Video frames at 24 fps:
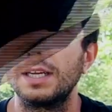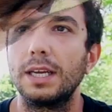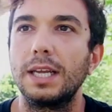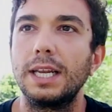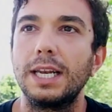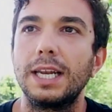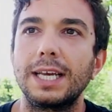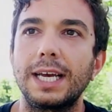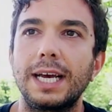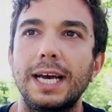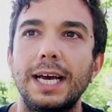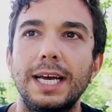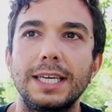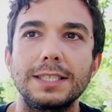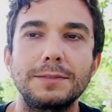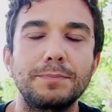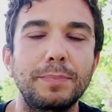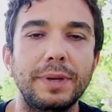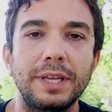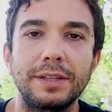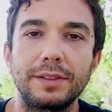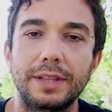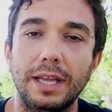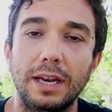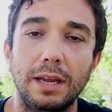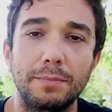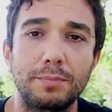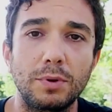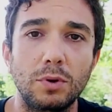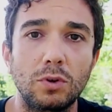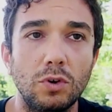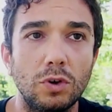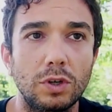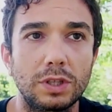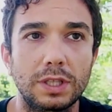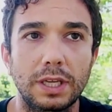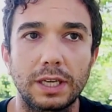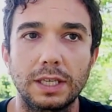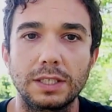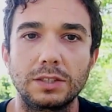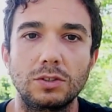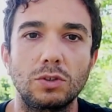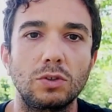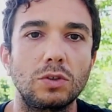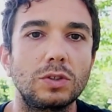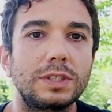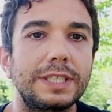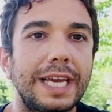La sprint è la più corta che
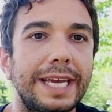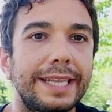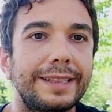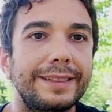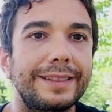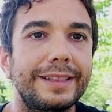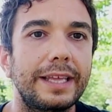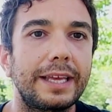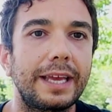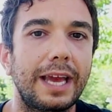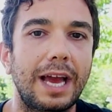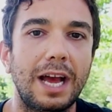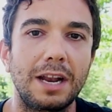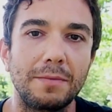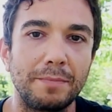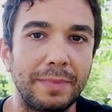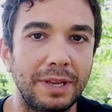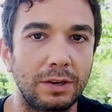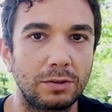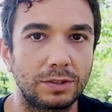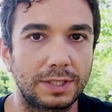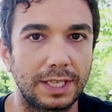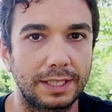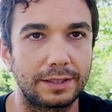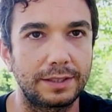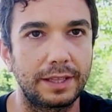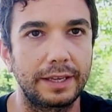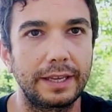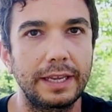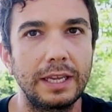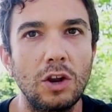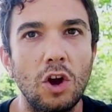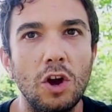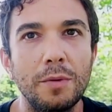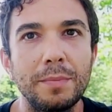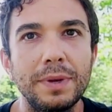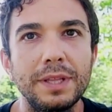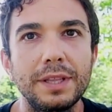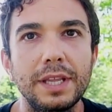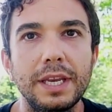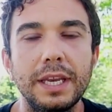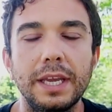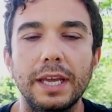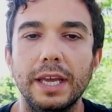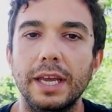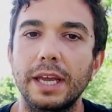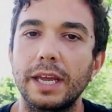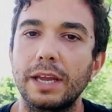sono 7, almeno 7
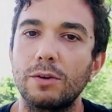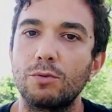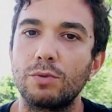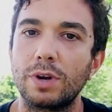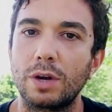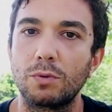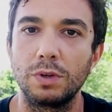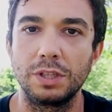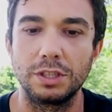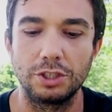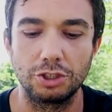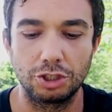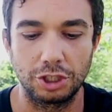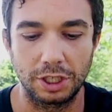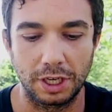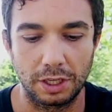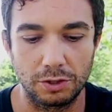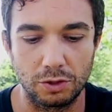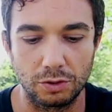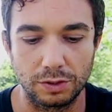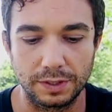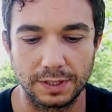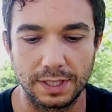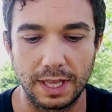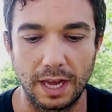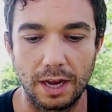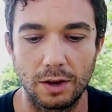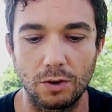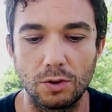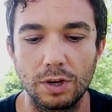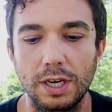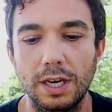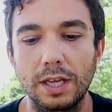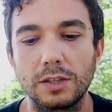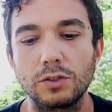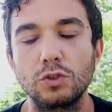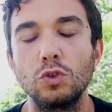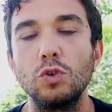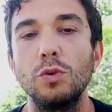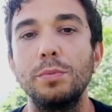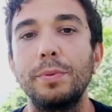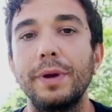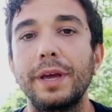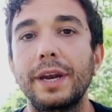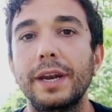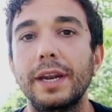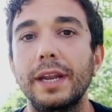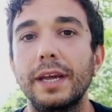km e una quindicina di ostacoli. La
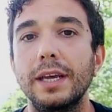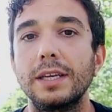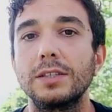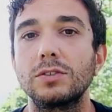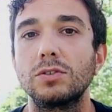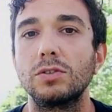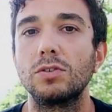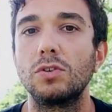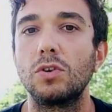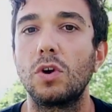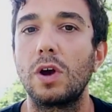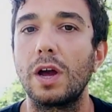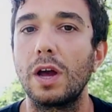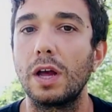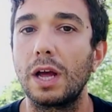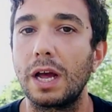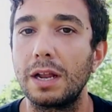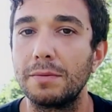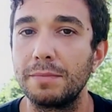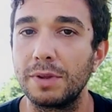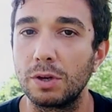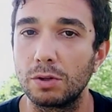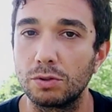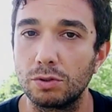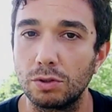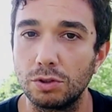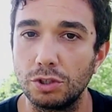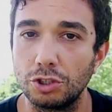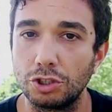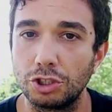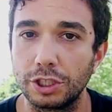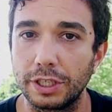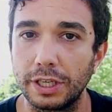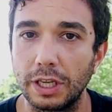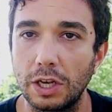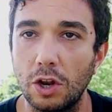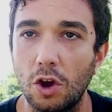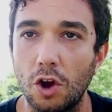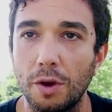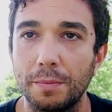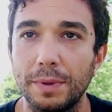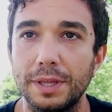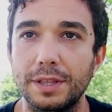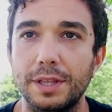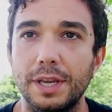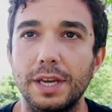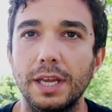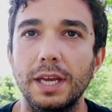super sono almeno 12
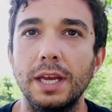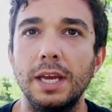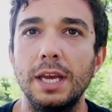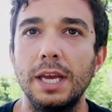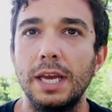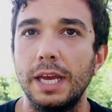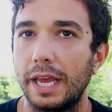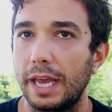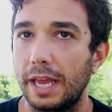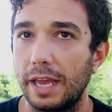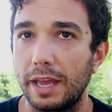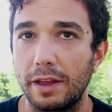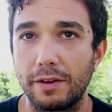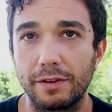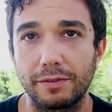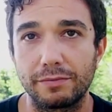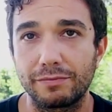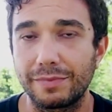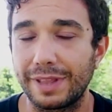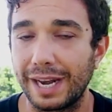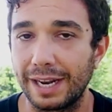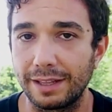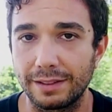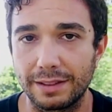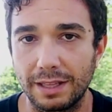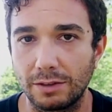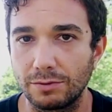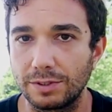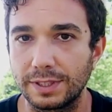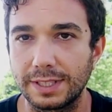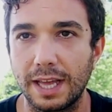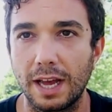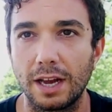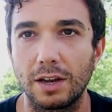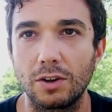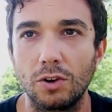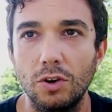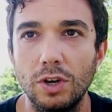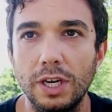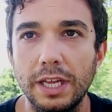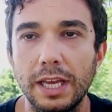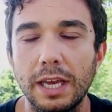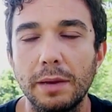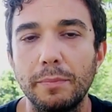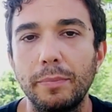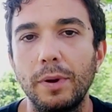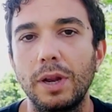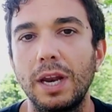km e 30
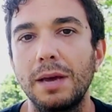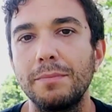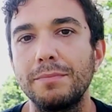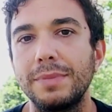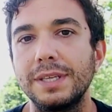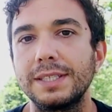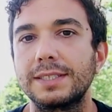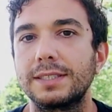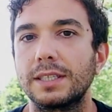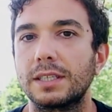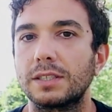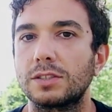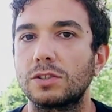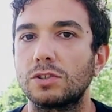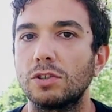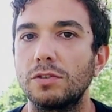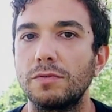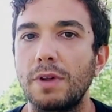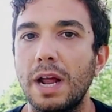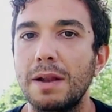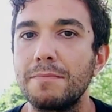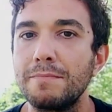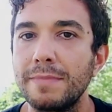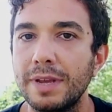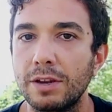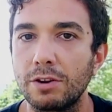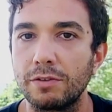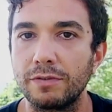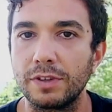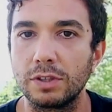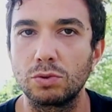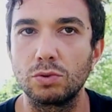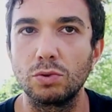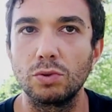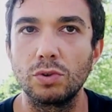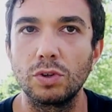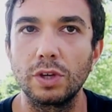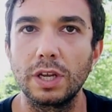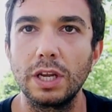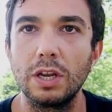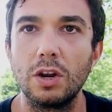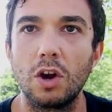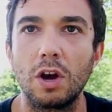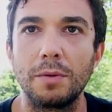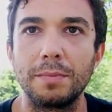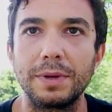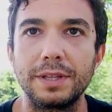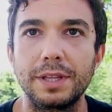ostacoli e poi la pista che sono almeno 21
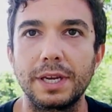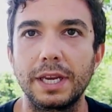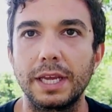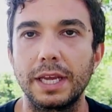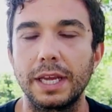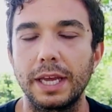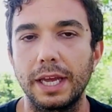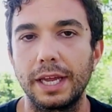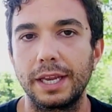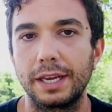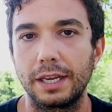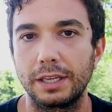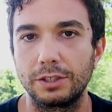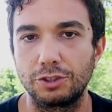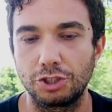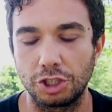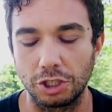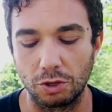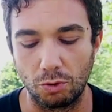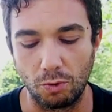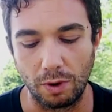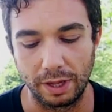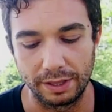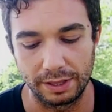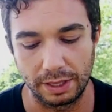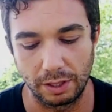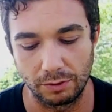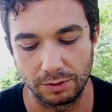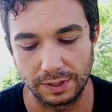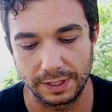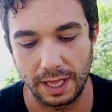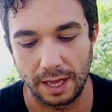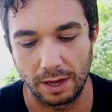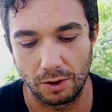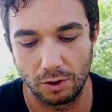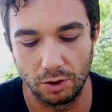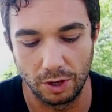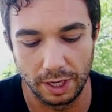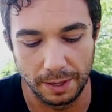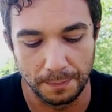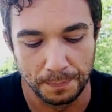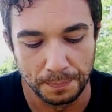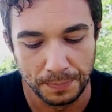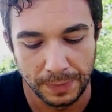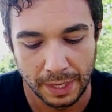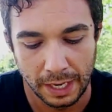km e 50 ostacoli.